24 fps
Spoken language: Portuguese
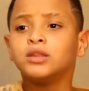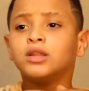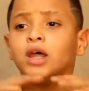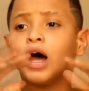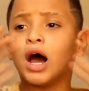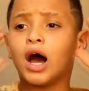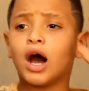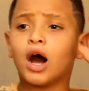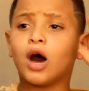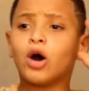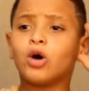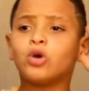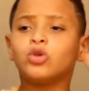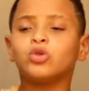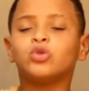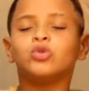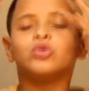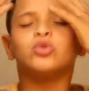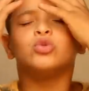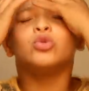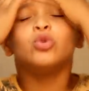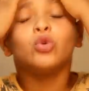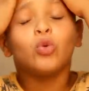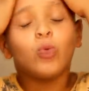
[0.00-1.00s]
Não,
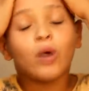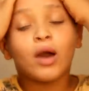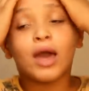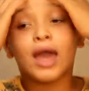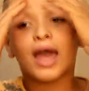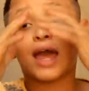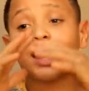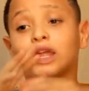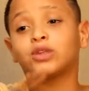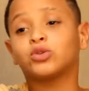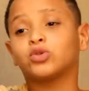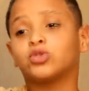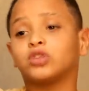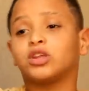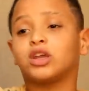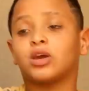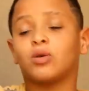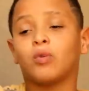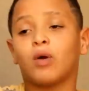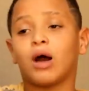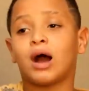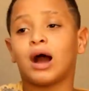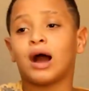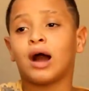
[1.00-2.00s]
não é tudo
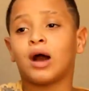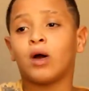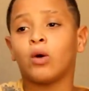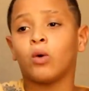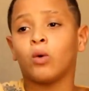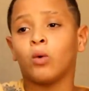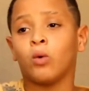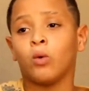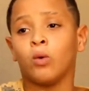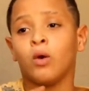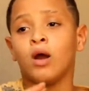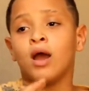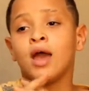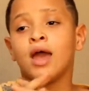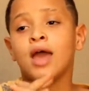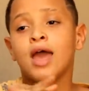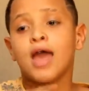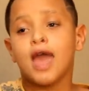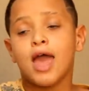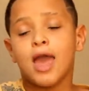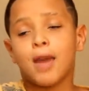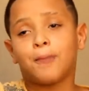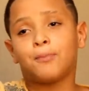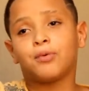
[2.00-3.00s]
igual.
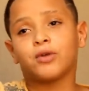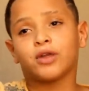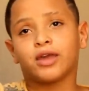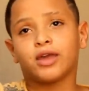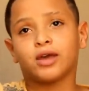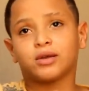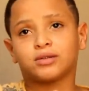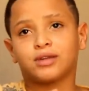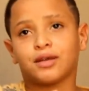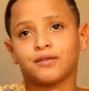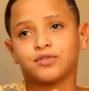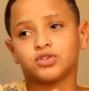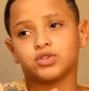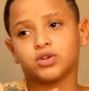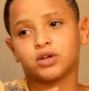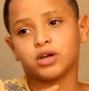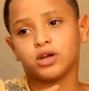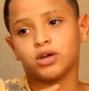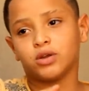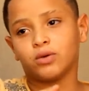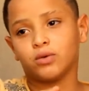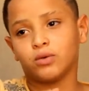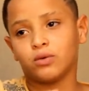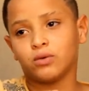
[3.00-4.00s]
É porque eu tava
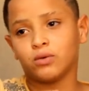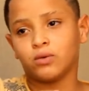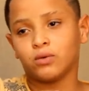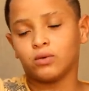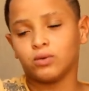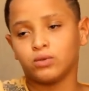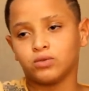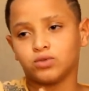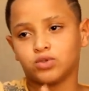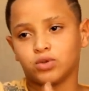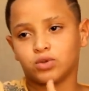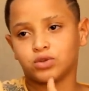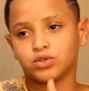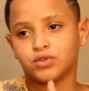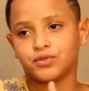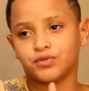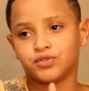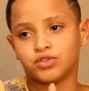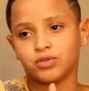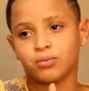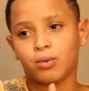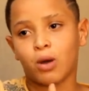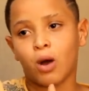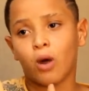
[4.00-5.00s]
jogando um jogo de
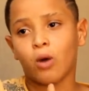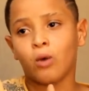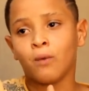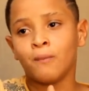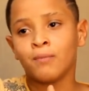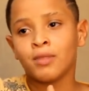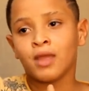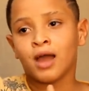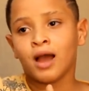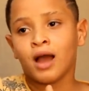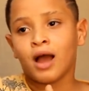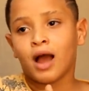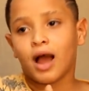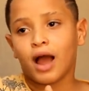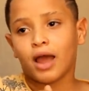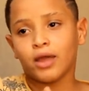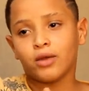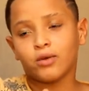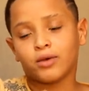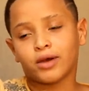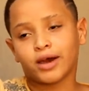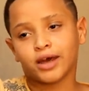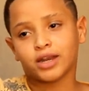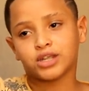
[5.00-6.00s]
futebol,
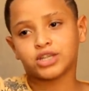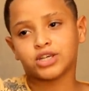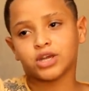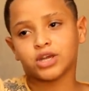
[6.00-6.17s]
aí o cara